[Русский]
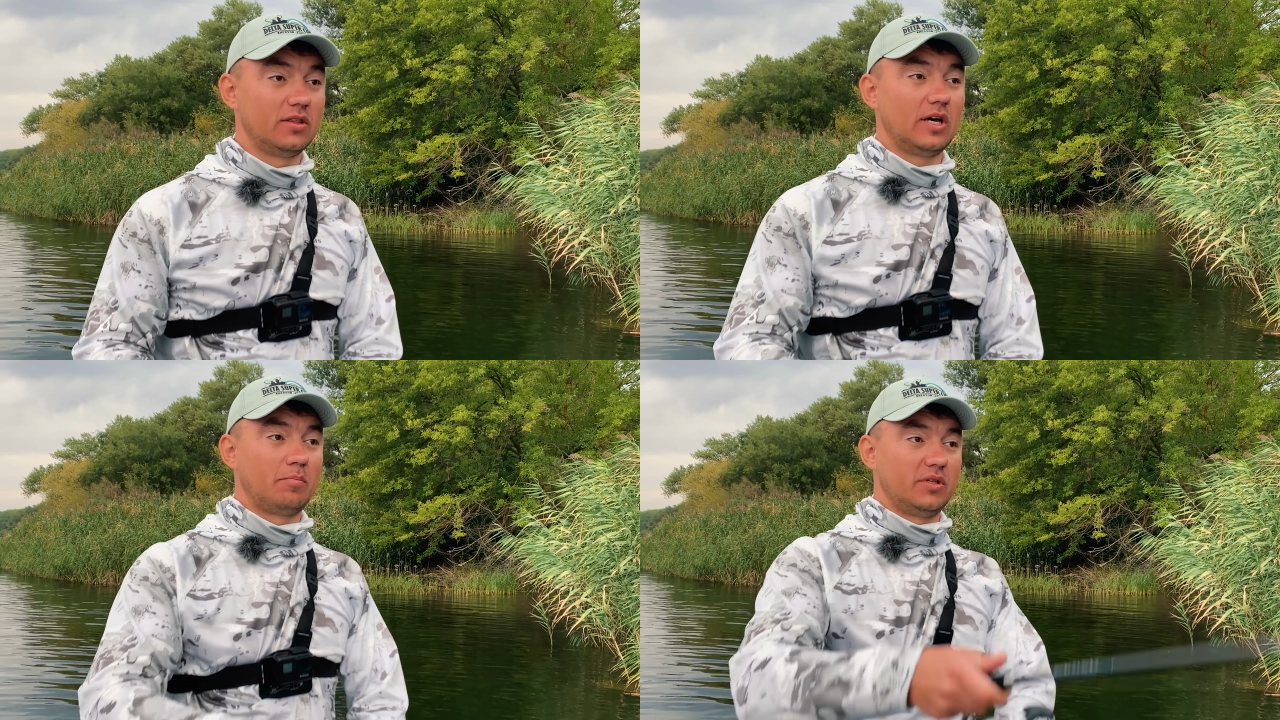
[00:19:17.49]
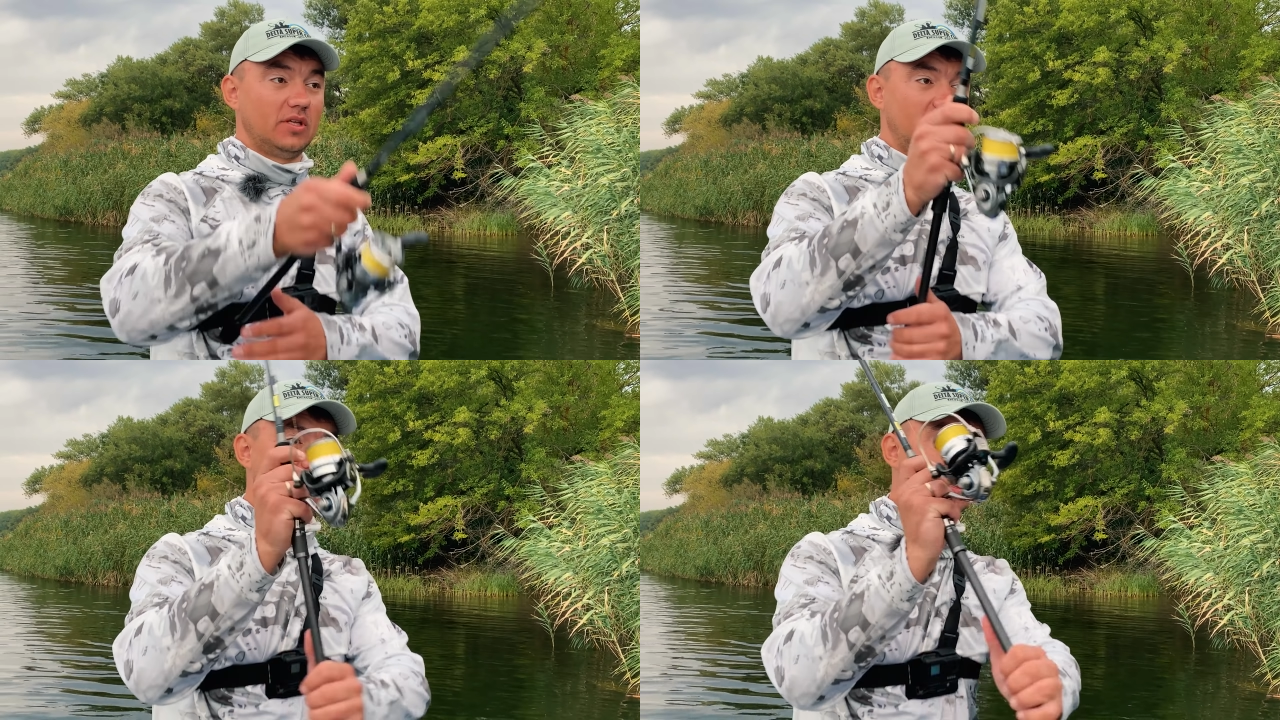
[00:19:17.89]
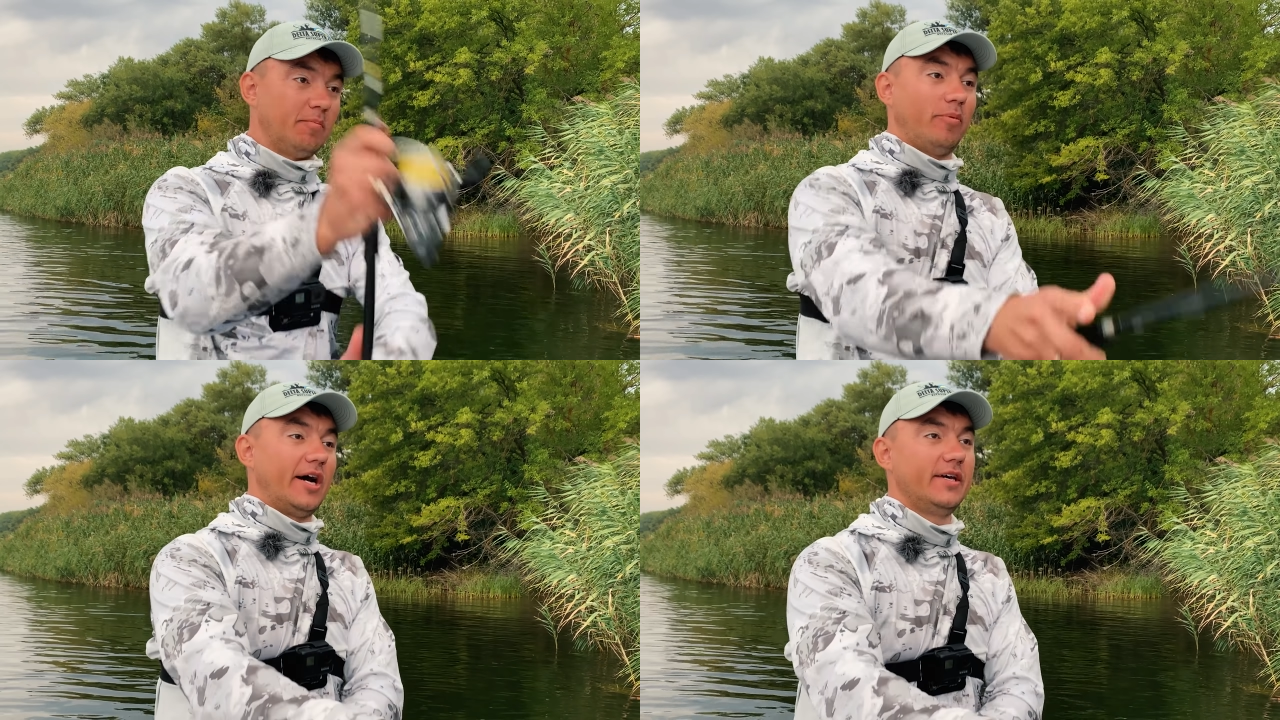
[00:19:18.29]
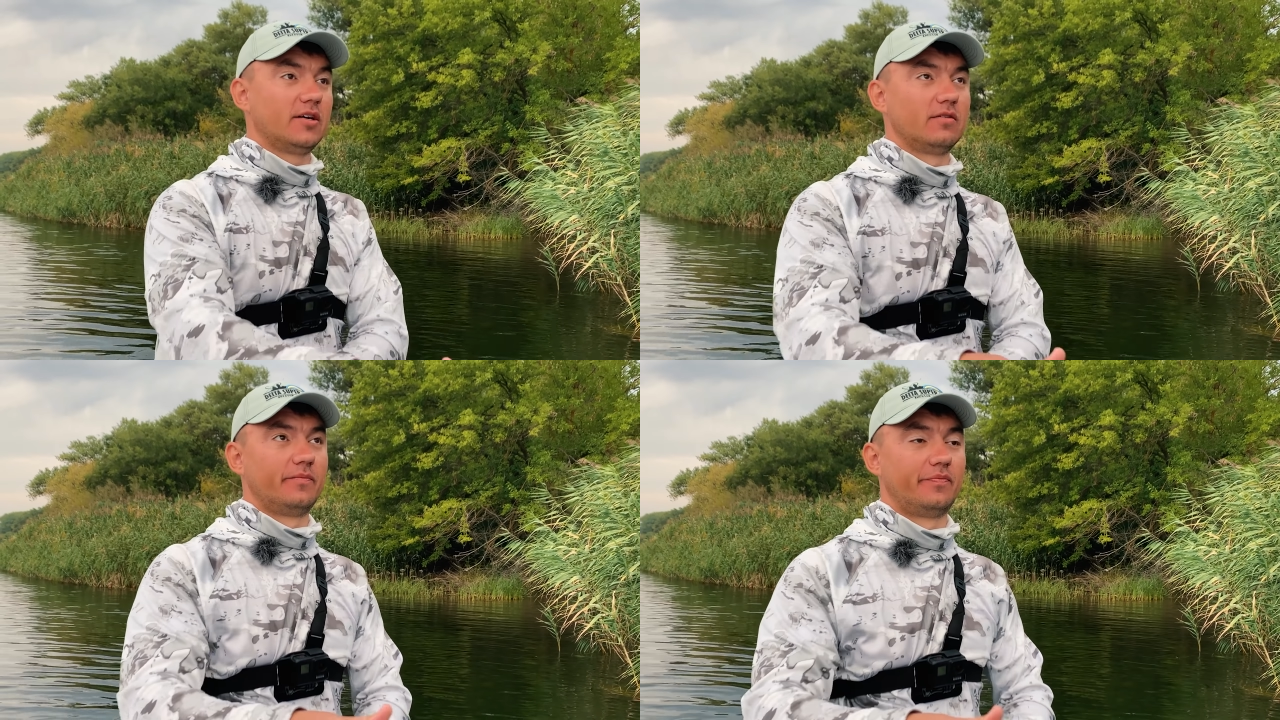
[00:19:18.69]
этап это дельта
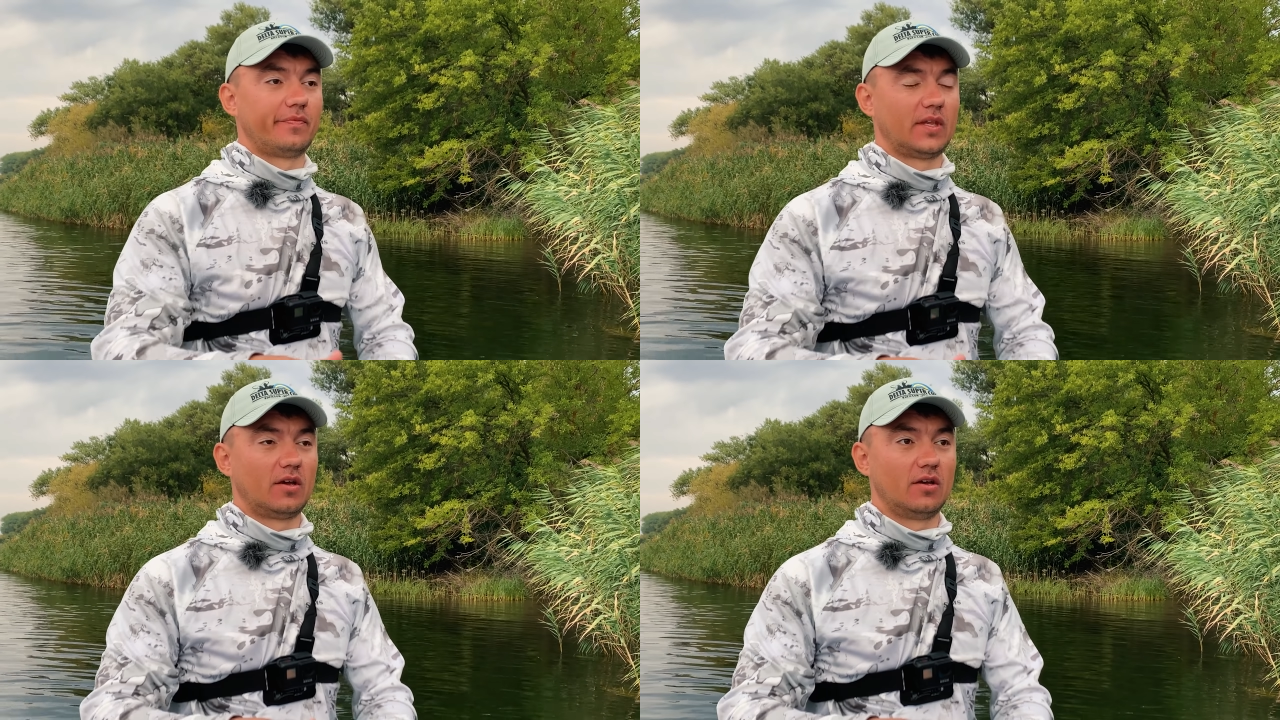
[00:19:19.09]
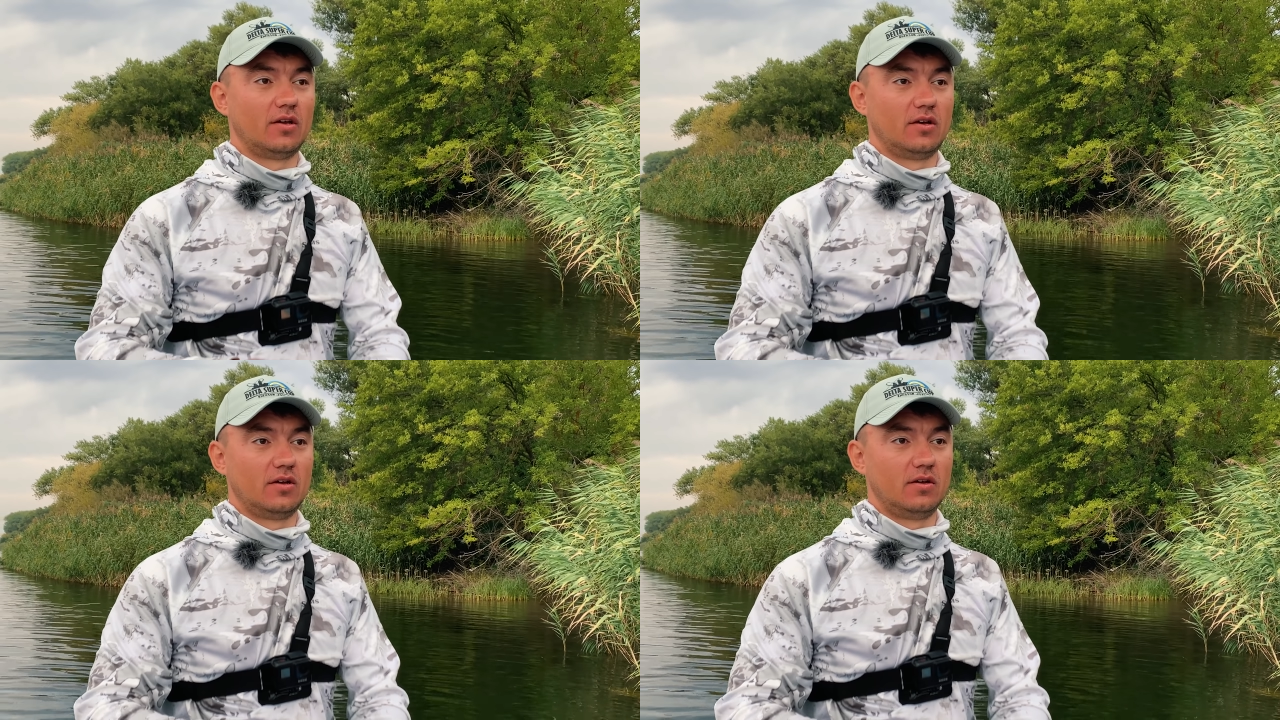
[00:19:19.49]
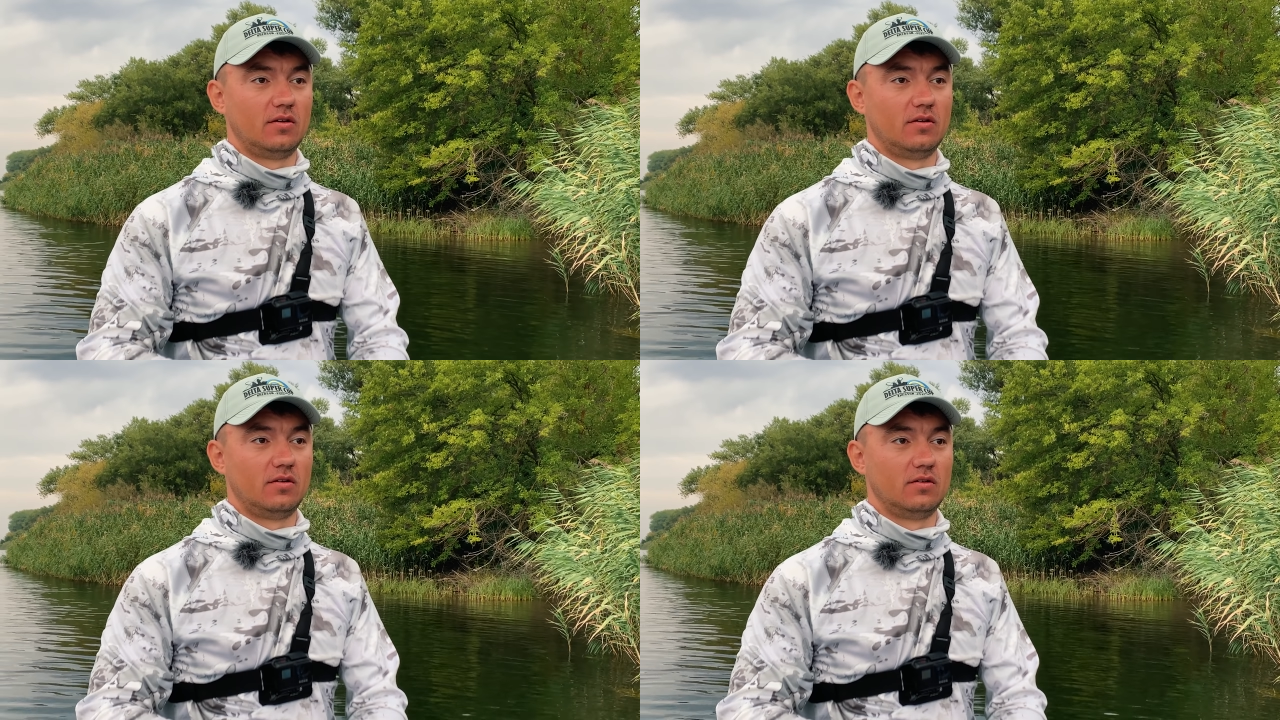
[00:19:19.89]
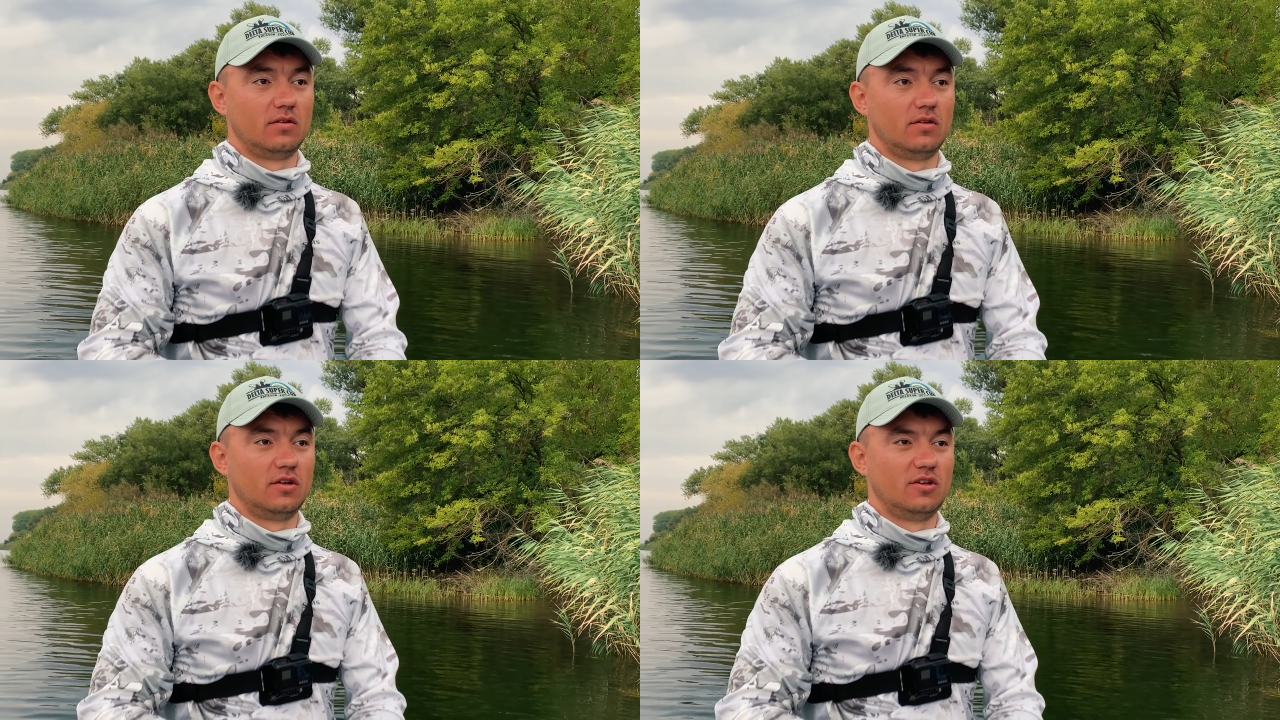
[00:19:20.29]
пайк. Э, это тот
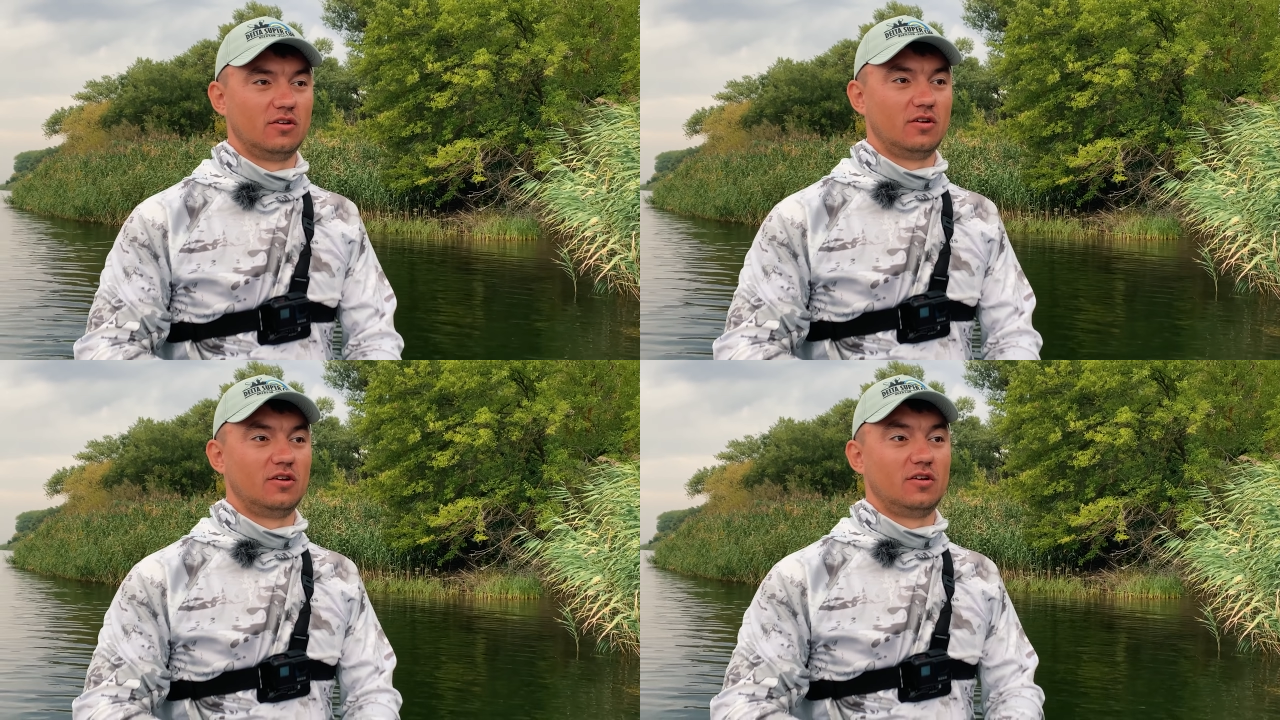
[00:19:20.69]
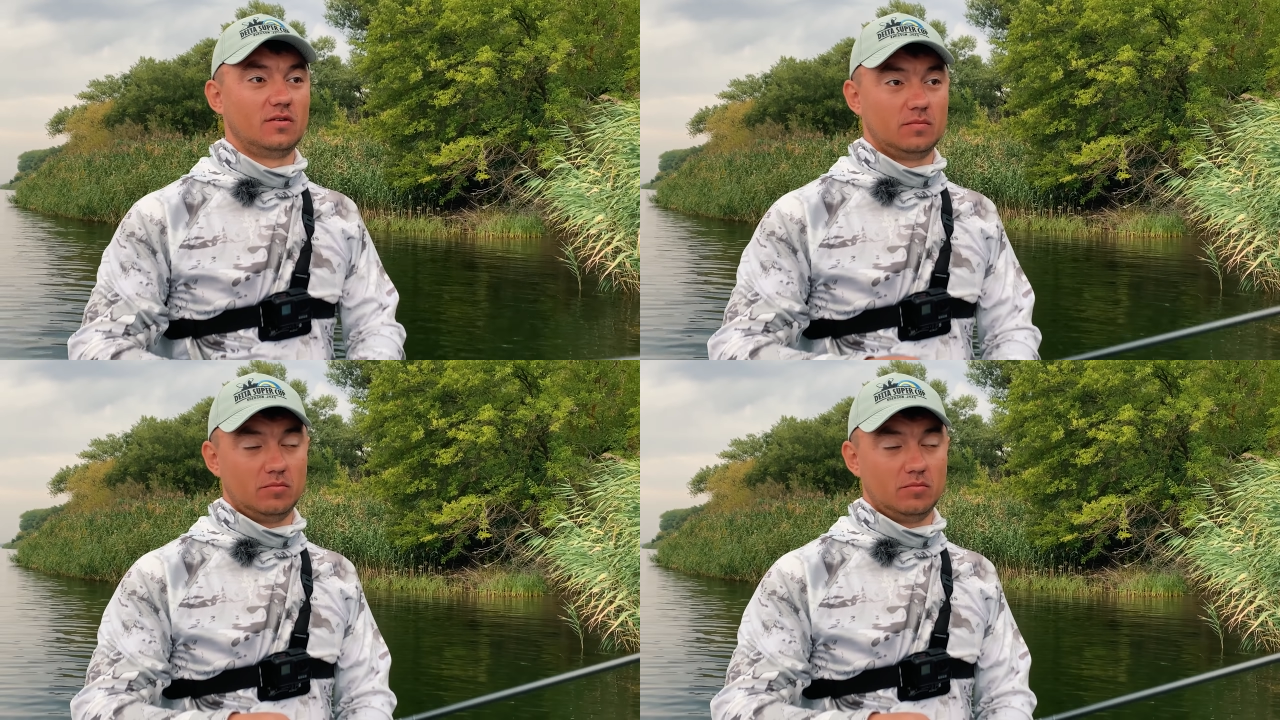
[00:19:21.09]
этап, на котором мы сейчас.